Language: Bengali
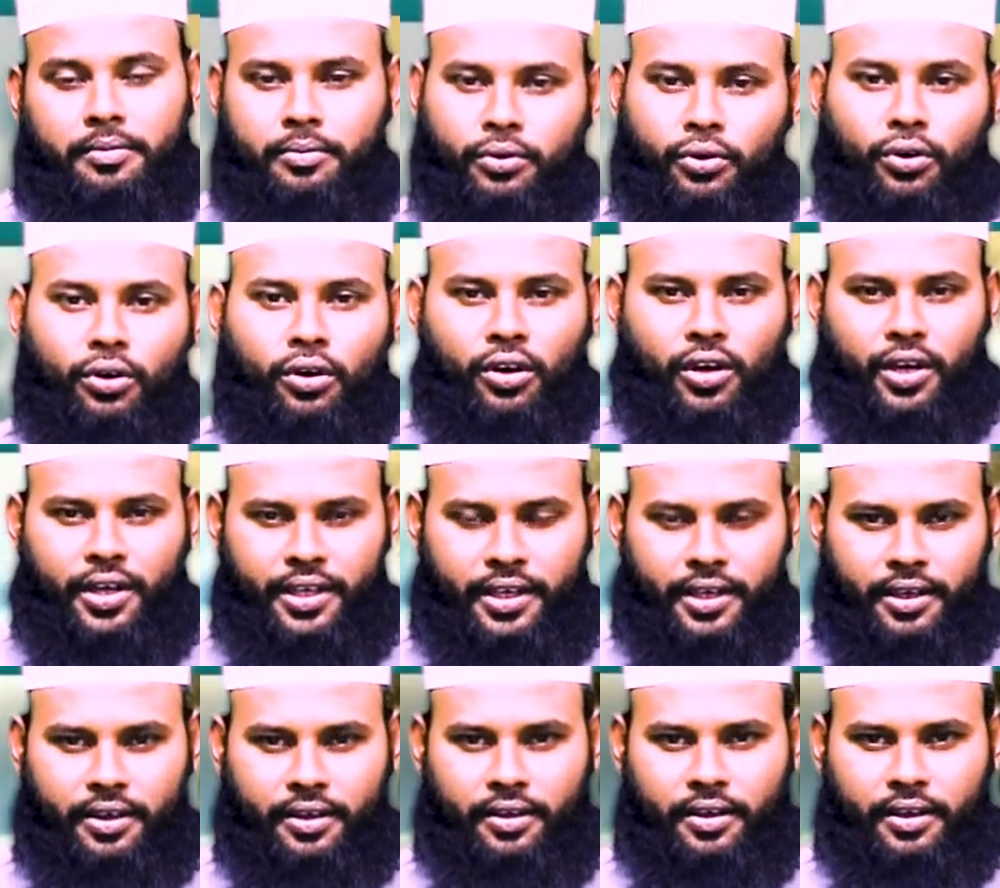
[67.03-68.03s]
ভুল হয়
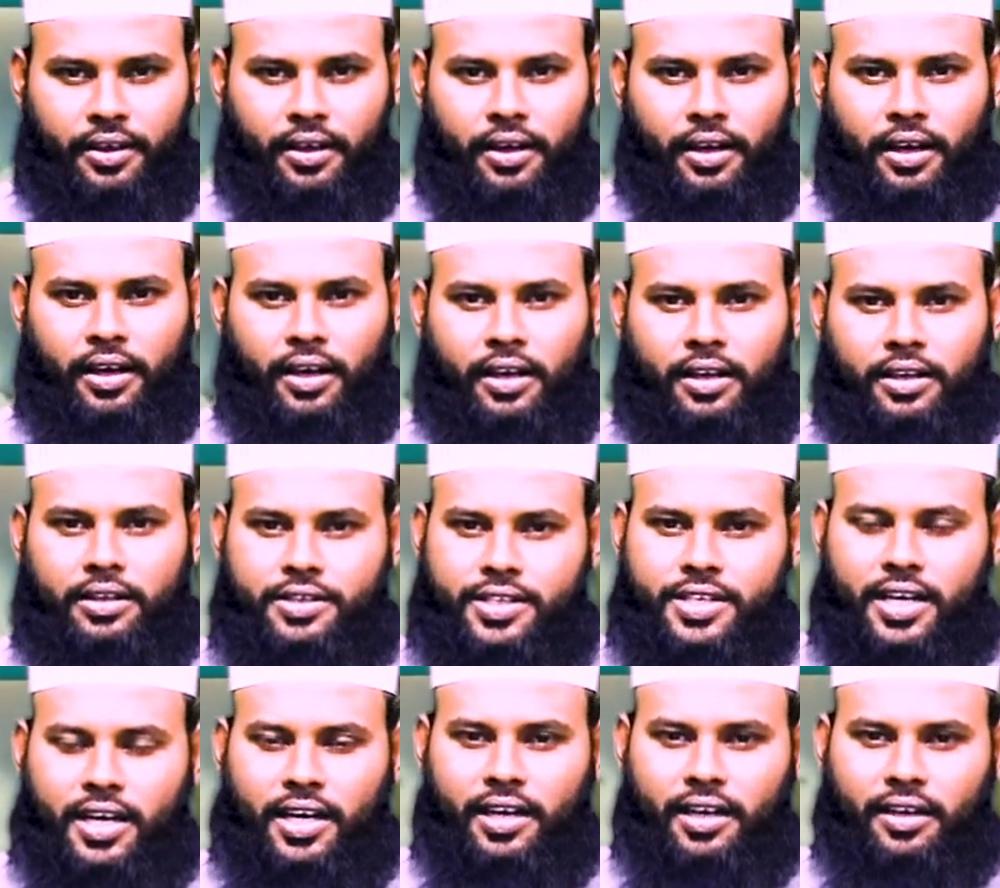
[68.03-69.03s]
না
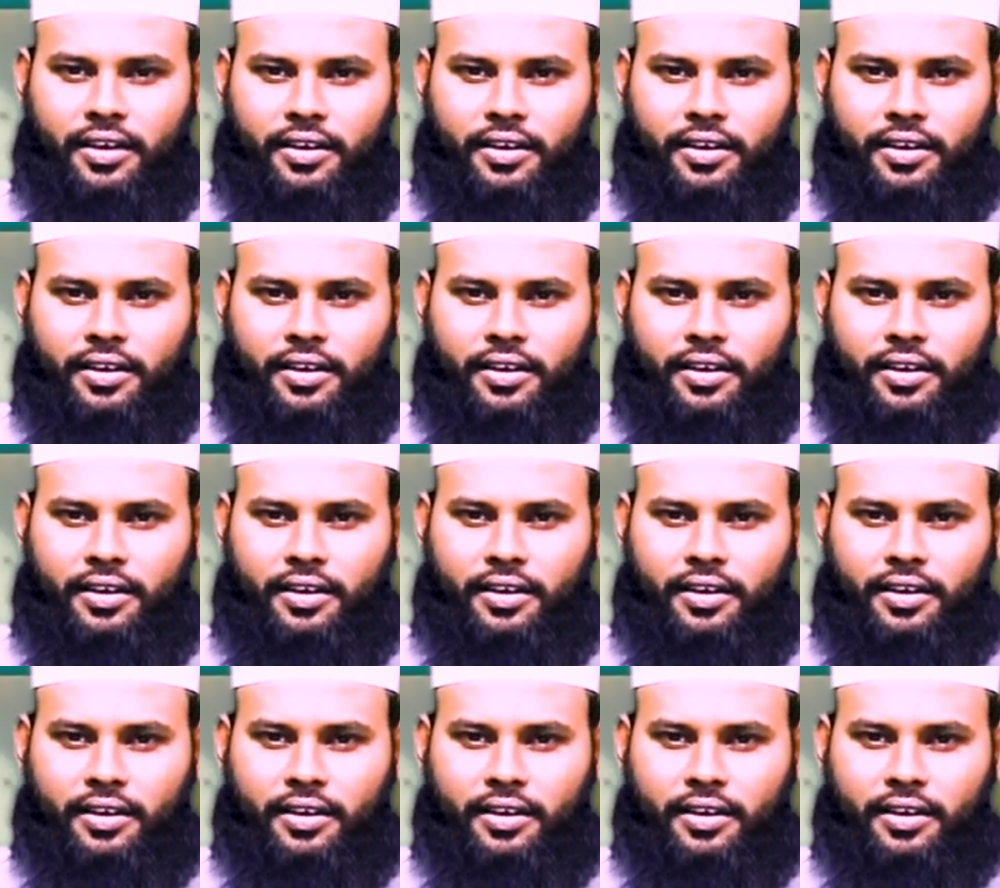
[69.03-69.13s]
যা